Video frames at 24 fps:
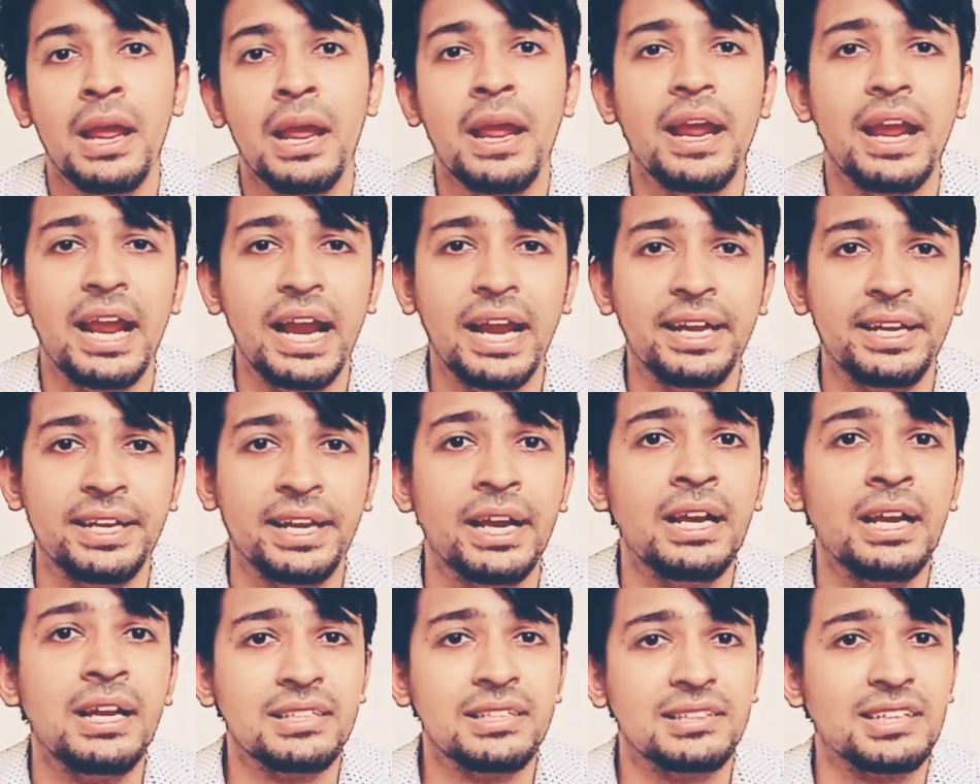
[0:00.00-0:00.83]
हिट
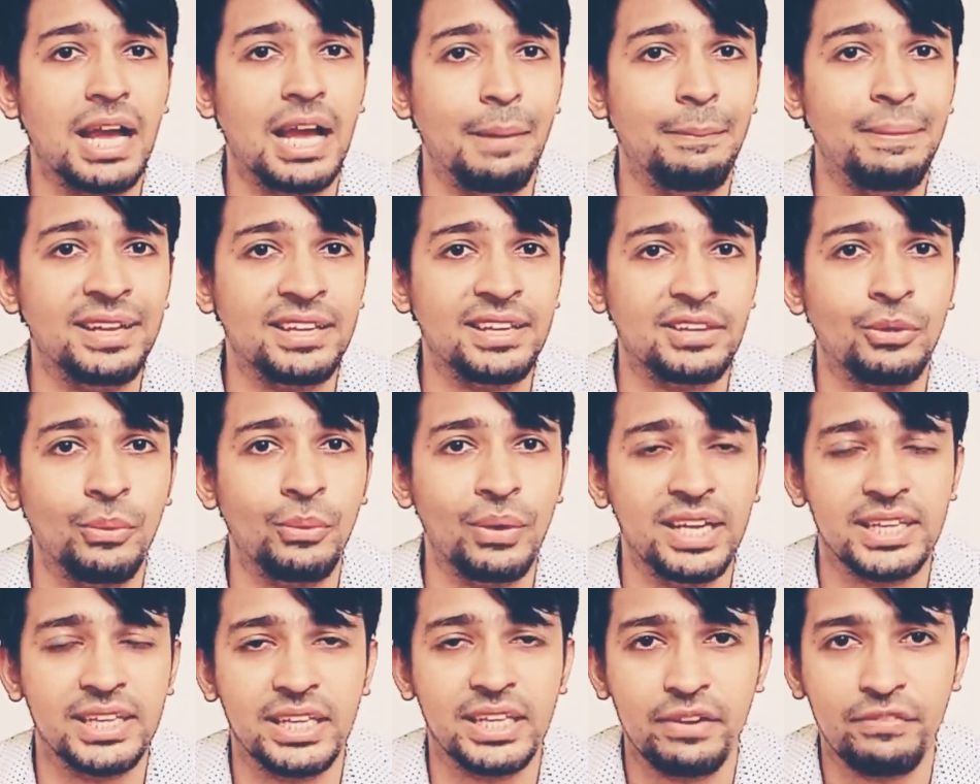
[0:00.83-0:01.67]
साबित
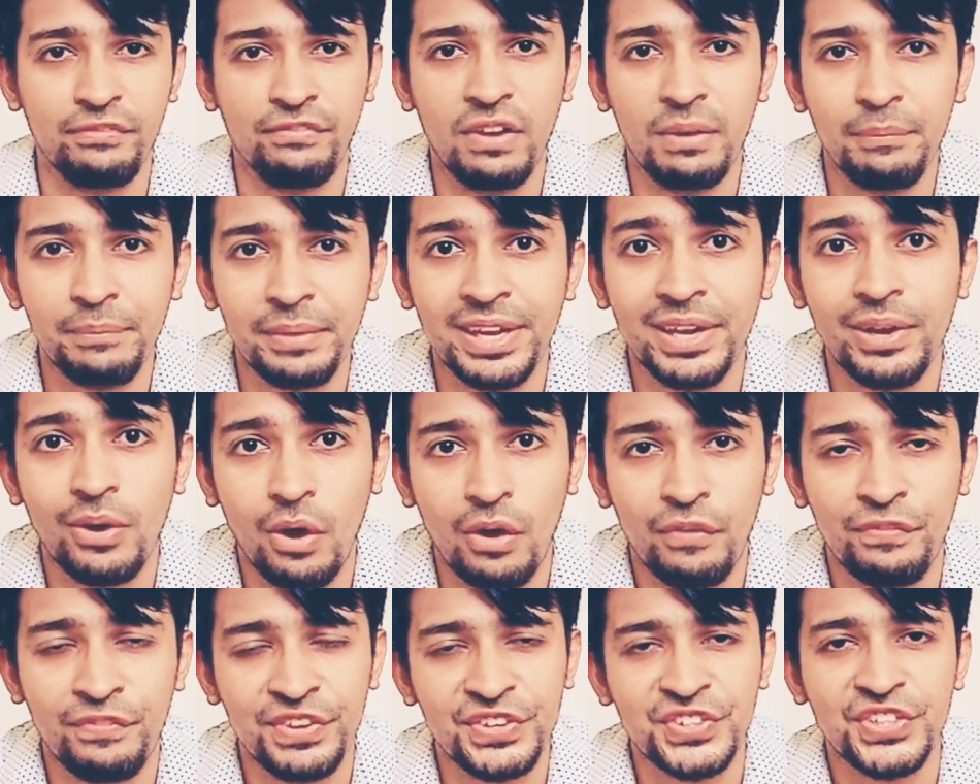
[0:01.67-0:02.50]
हुई थी फिल्म की
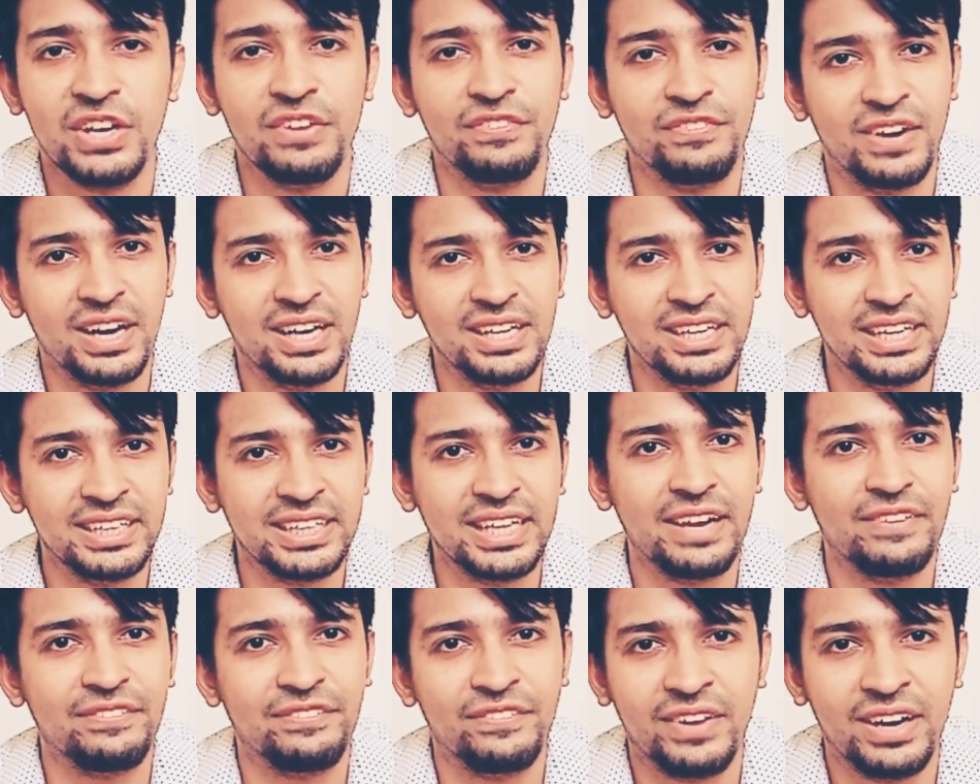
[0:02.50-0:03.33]
ऑफिशियल वर्डिक्ट
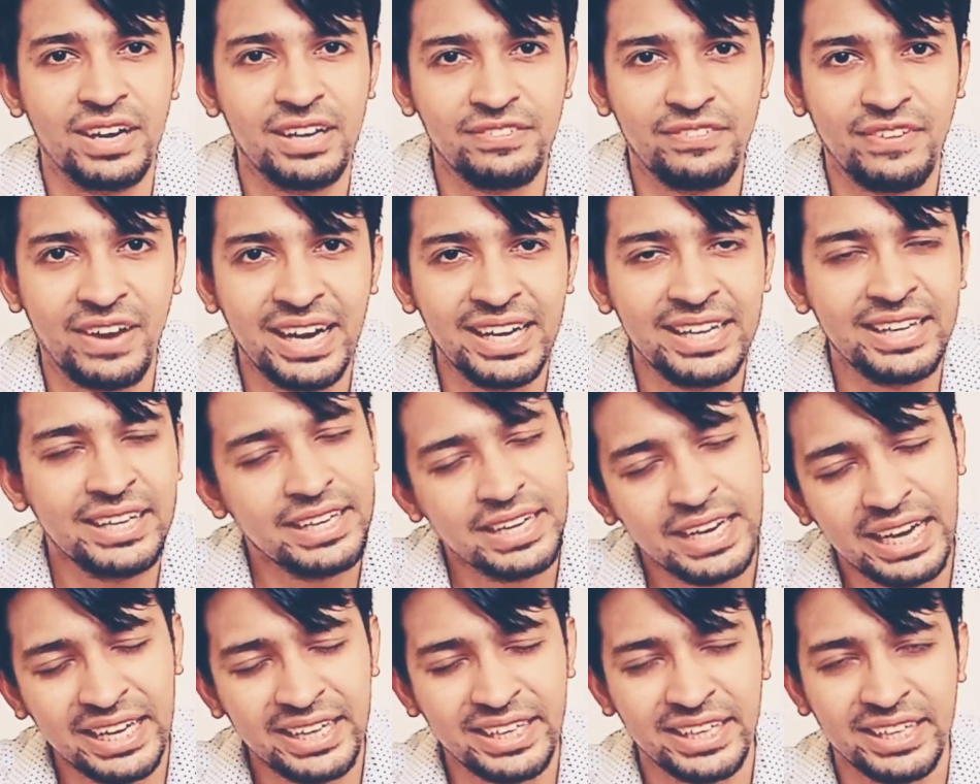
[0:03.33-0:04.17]
है वर्ल्ड वाइड
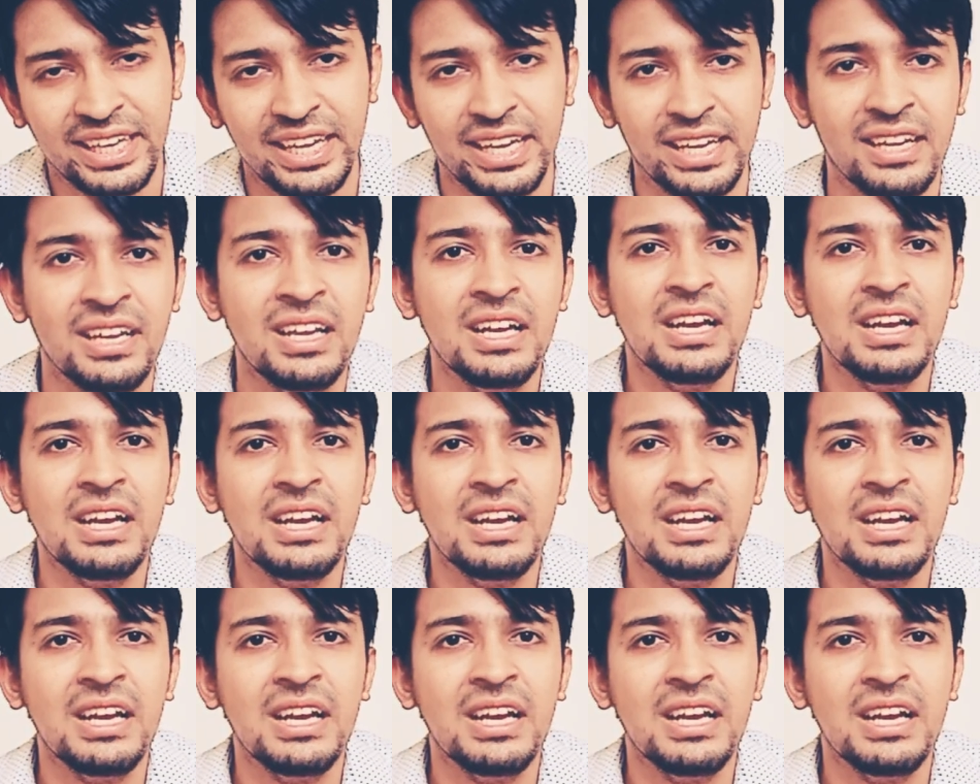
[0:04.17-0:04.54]
हिट की